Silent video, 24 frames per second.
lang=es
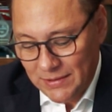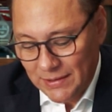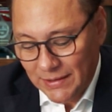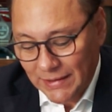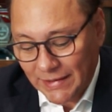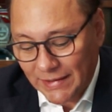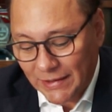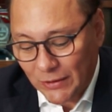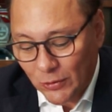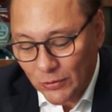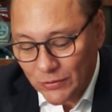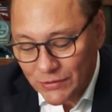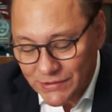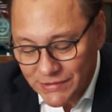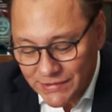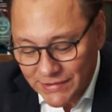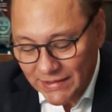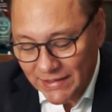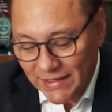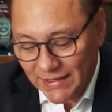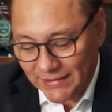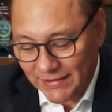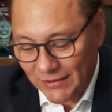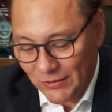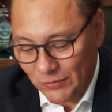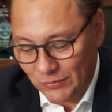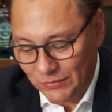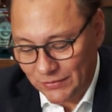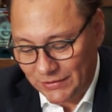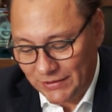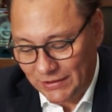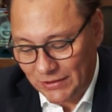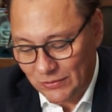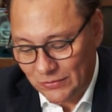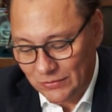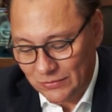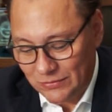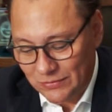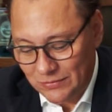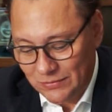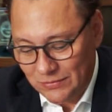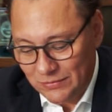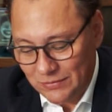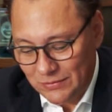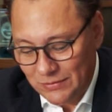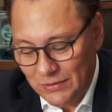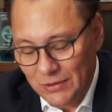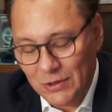Reconcíliate contigo.
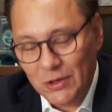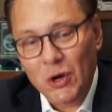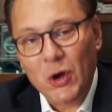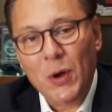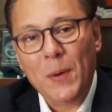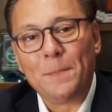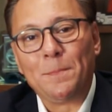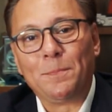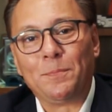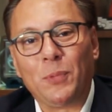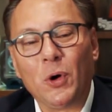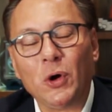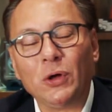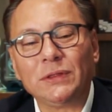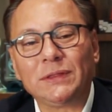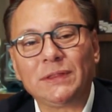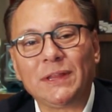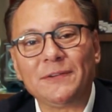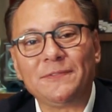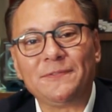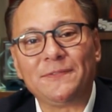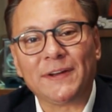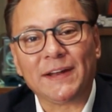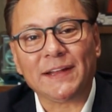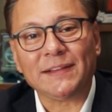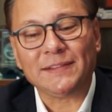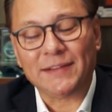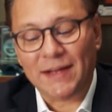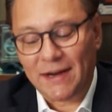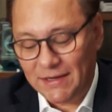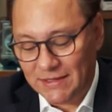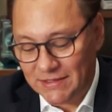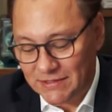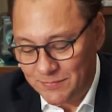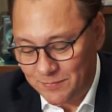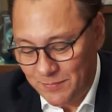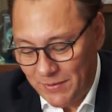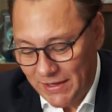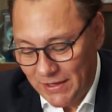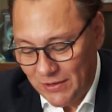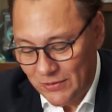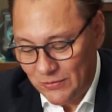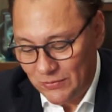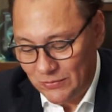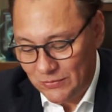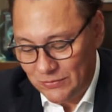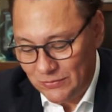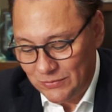Ponte frente al
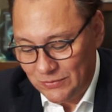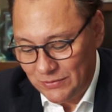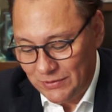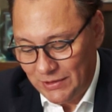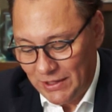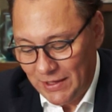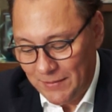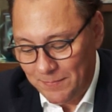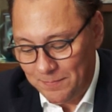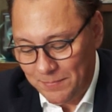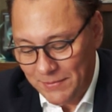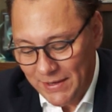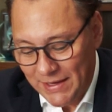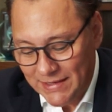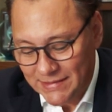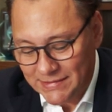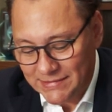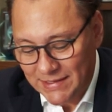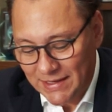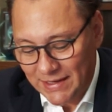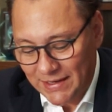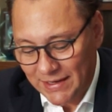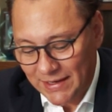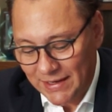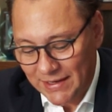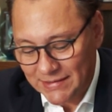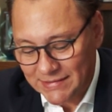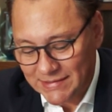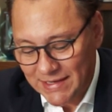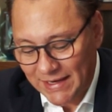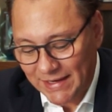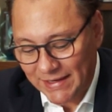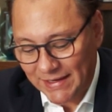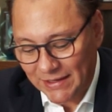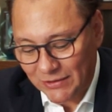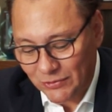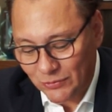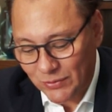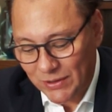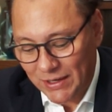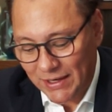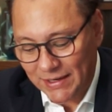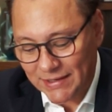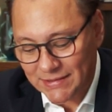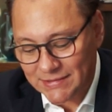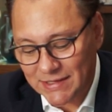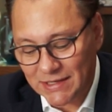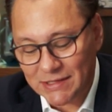espejo y piensa que esa
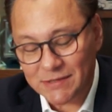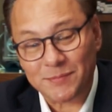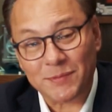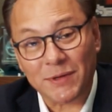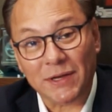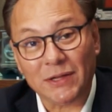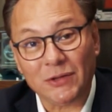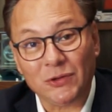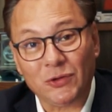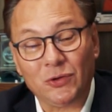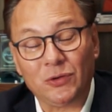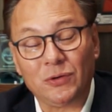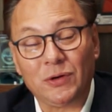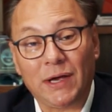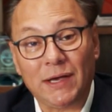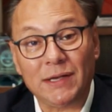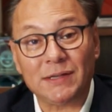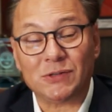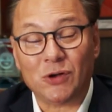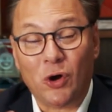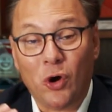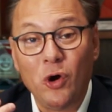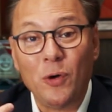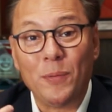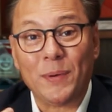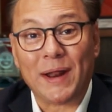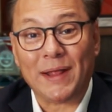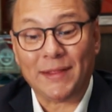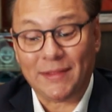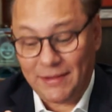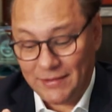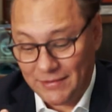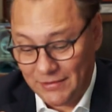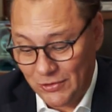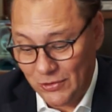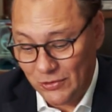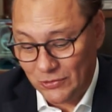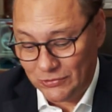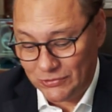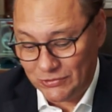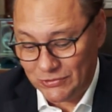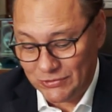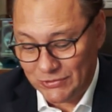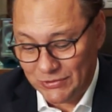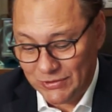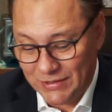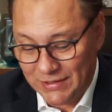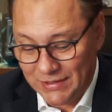criatura que estás viendo es obra de
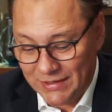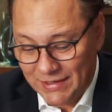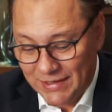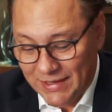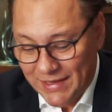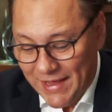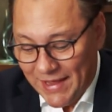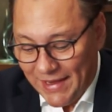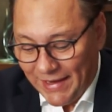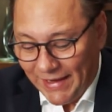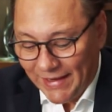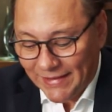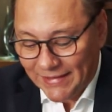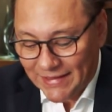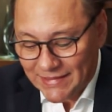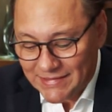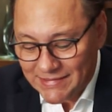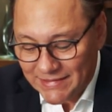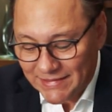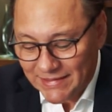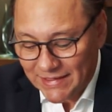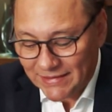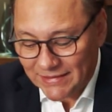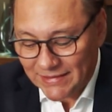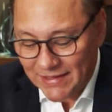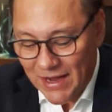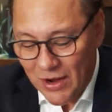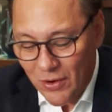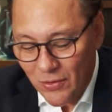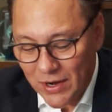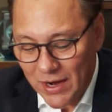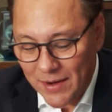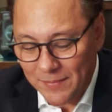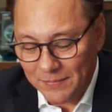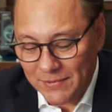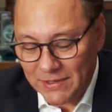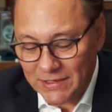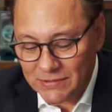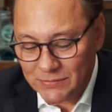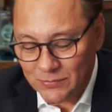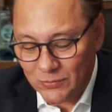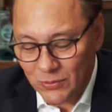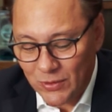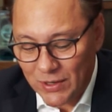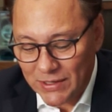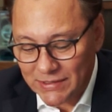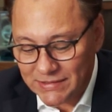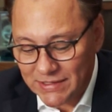Dios. Y decídete ahora
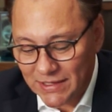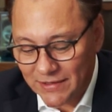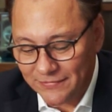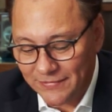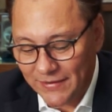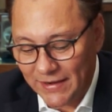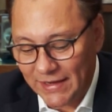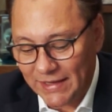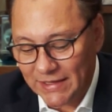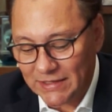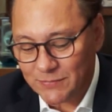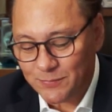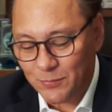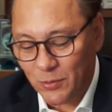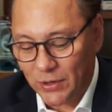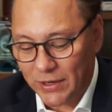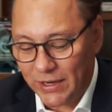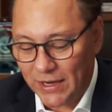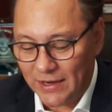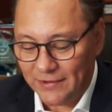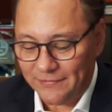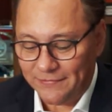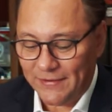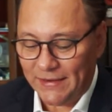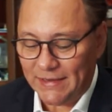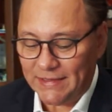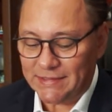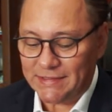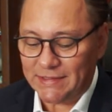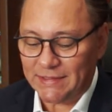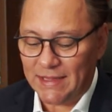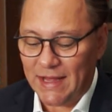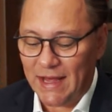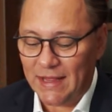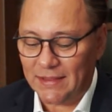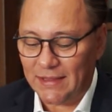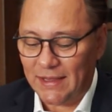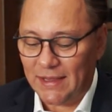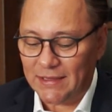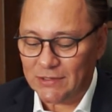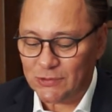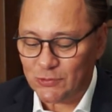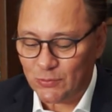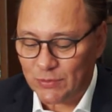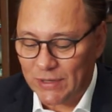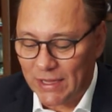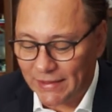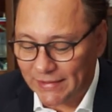mismo a ser feliz, porque la felicidad
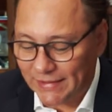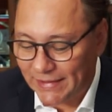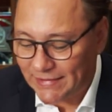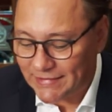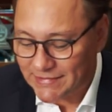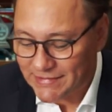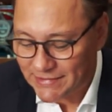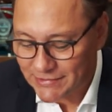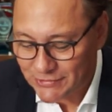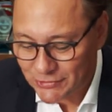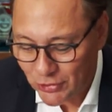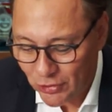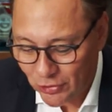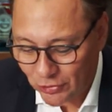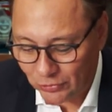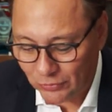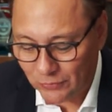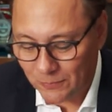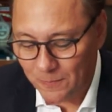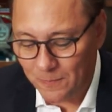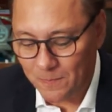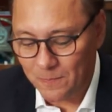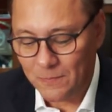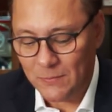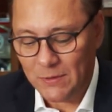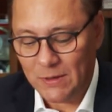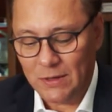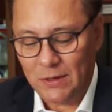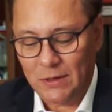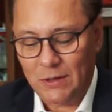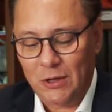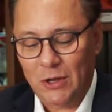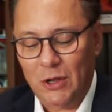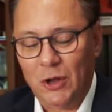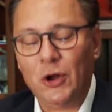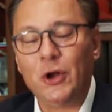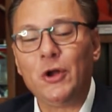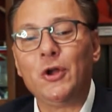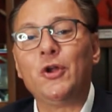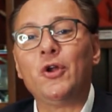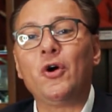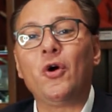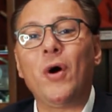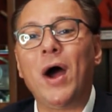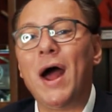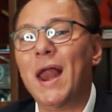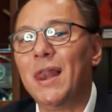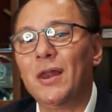es una adquisición,
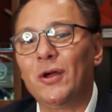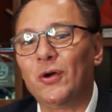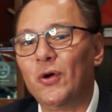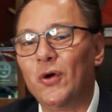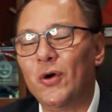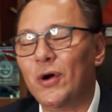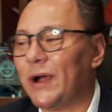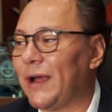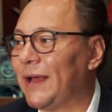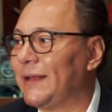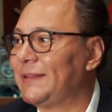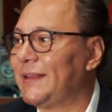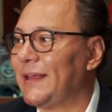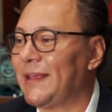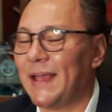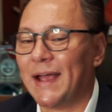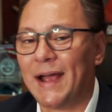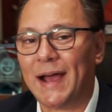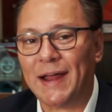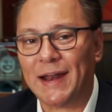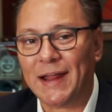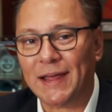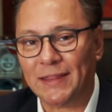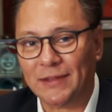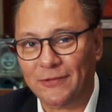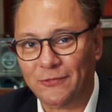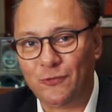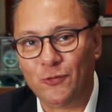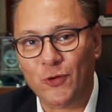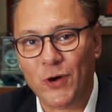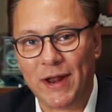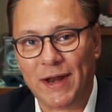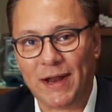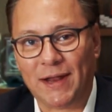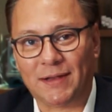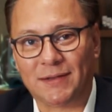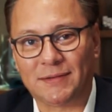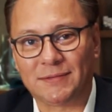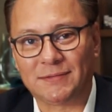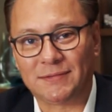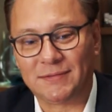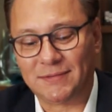no algo que te llegará de fuera.